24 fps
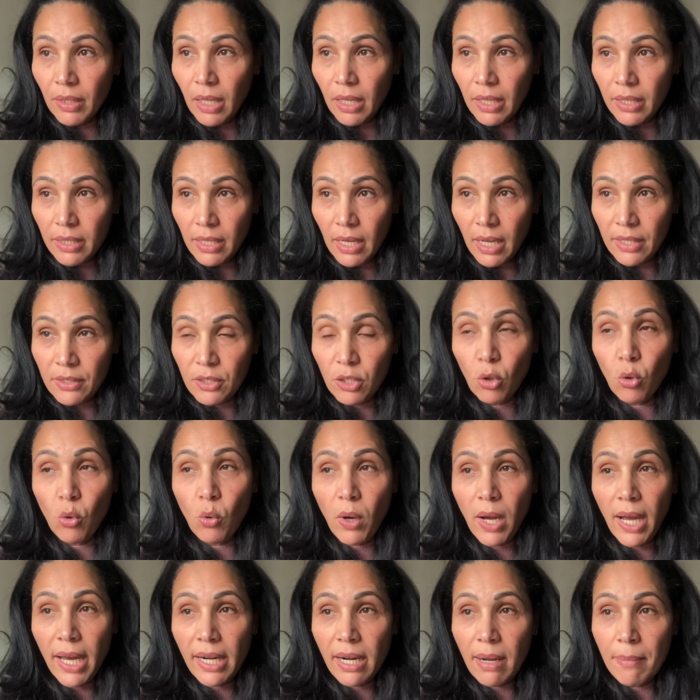يا هذيك
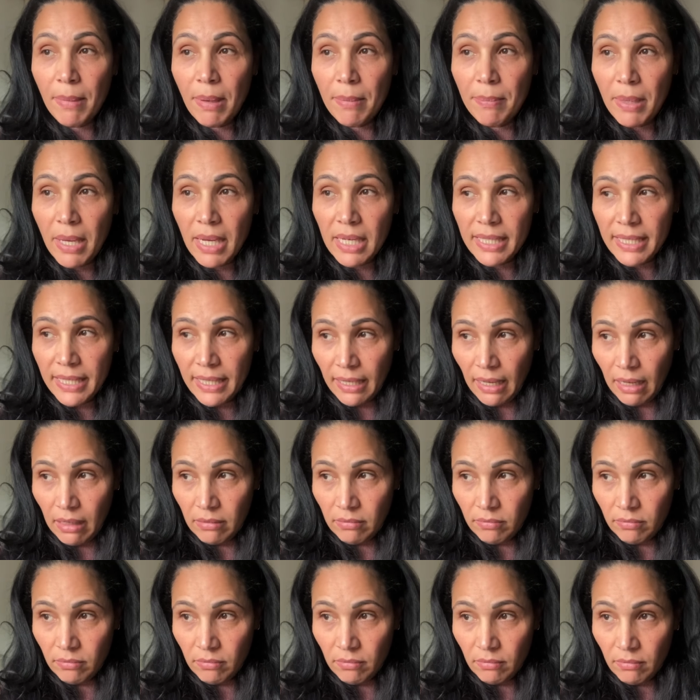وغرامه ماليه
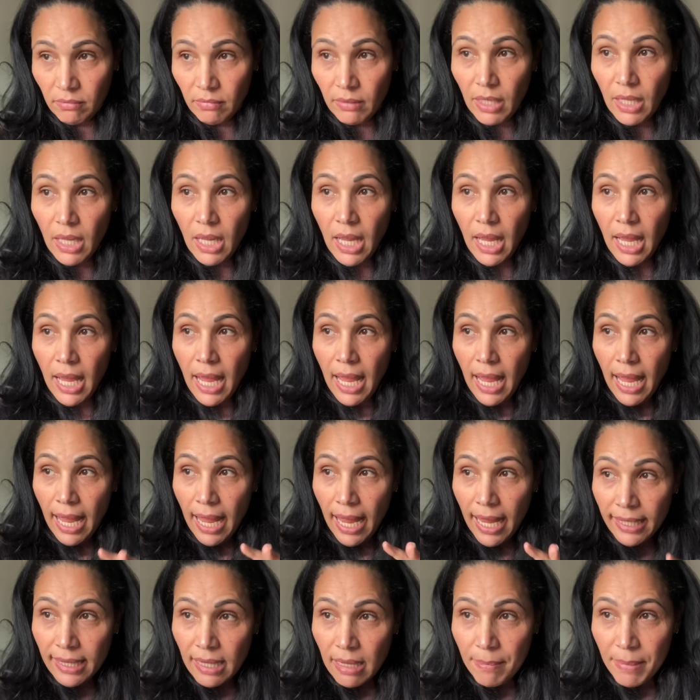
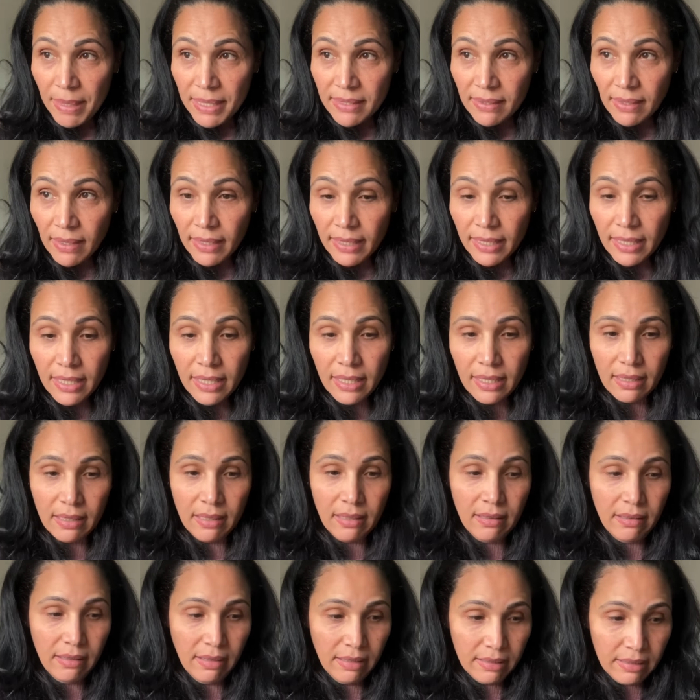هذه المسائل
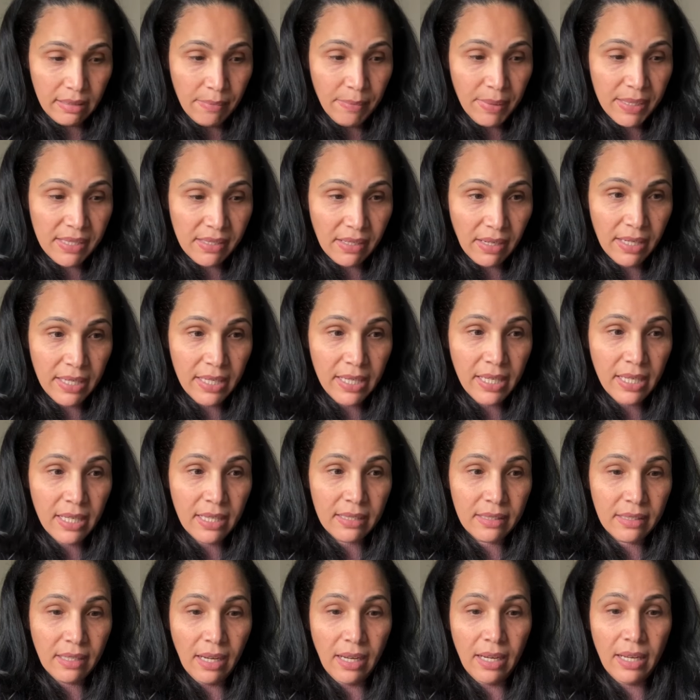هاد المسائل
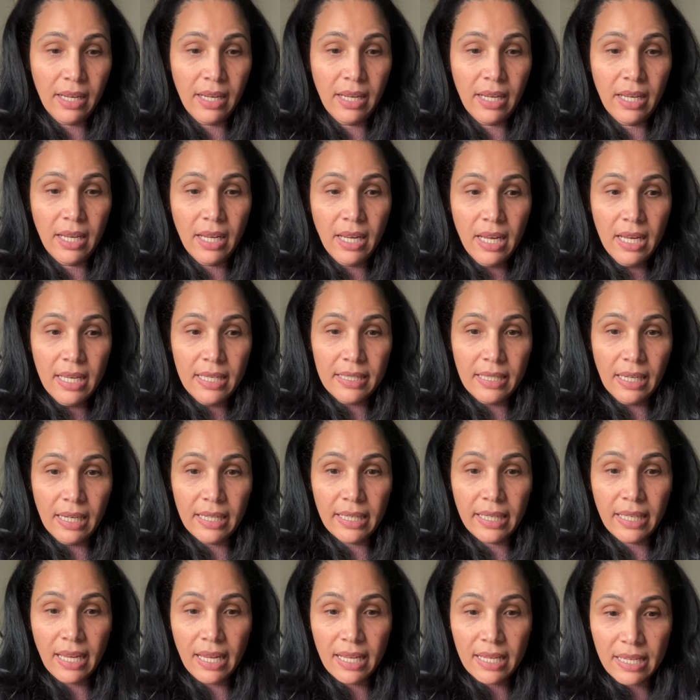تاع تاع
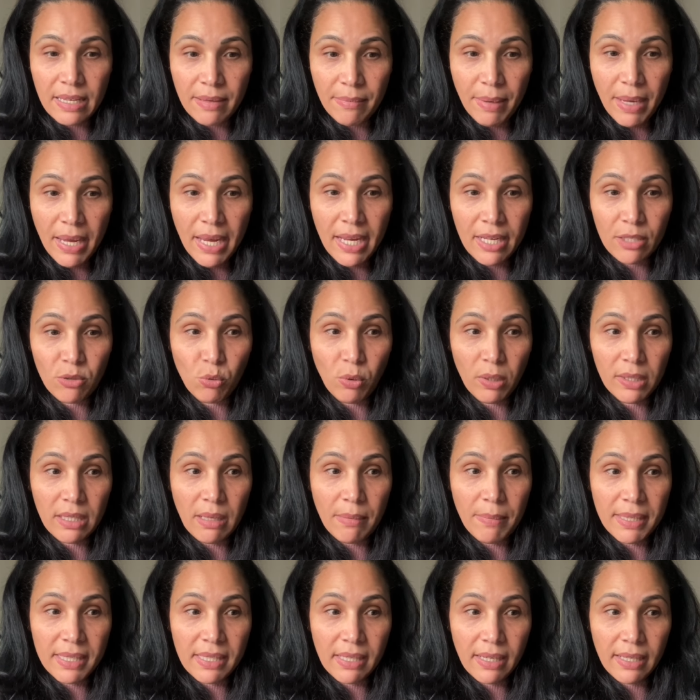الكلمات وهاد
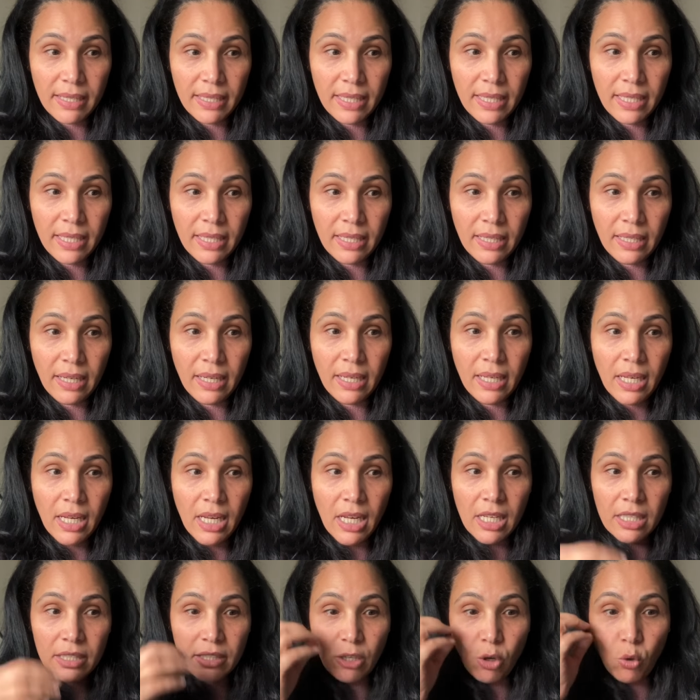المسائل
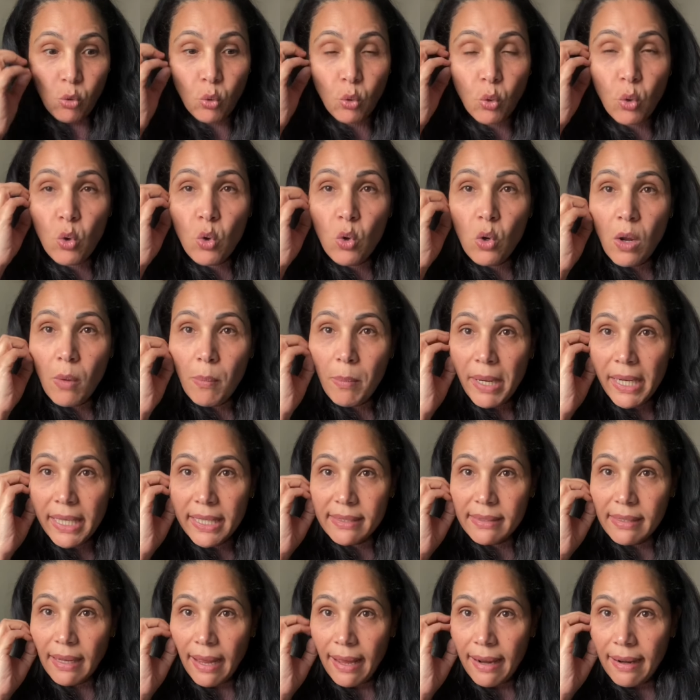تاع كل ما
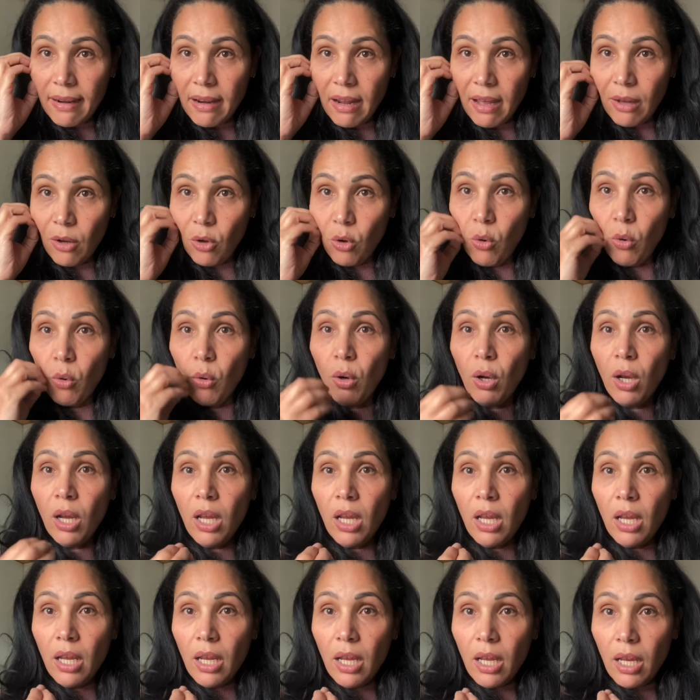يتعلق
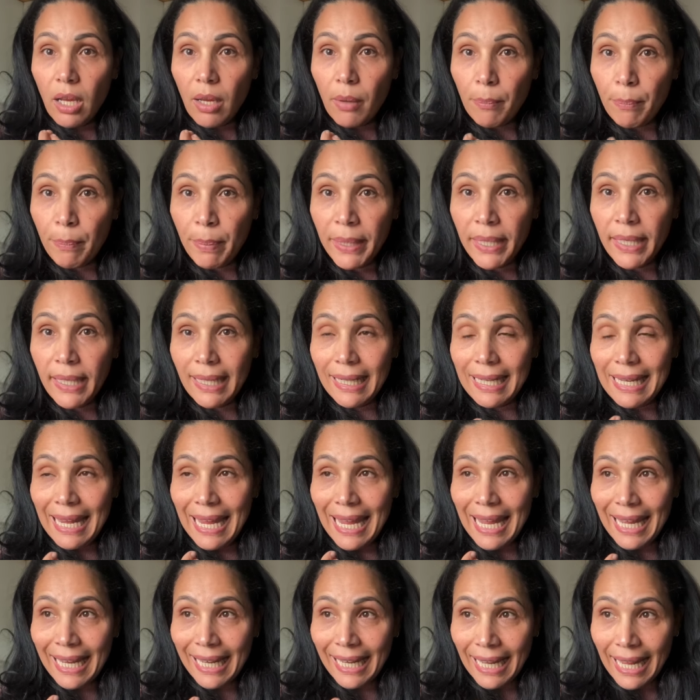
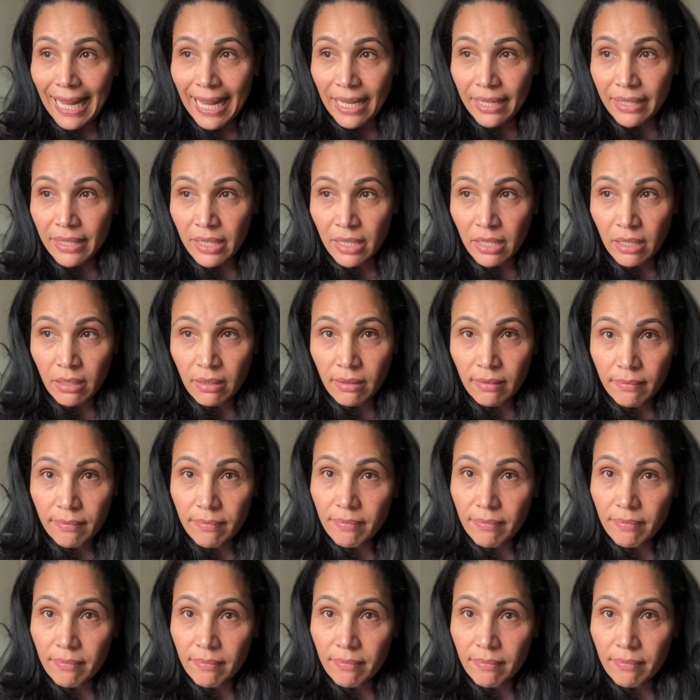بالاغاني